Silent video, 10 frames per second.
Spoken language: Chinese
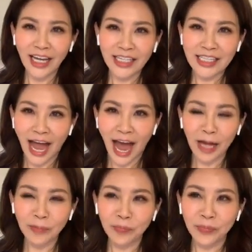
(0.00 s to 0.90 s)

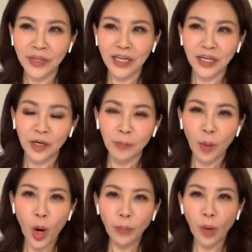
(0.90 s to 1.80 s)
查
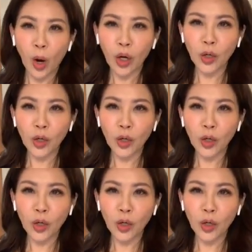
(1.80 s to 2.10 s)
某某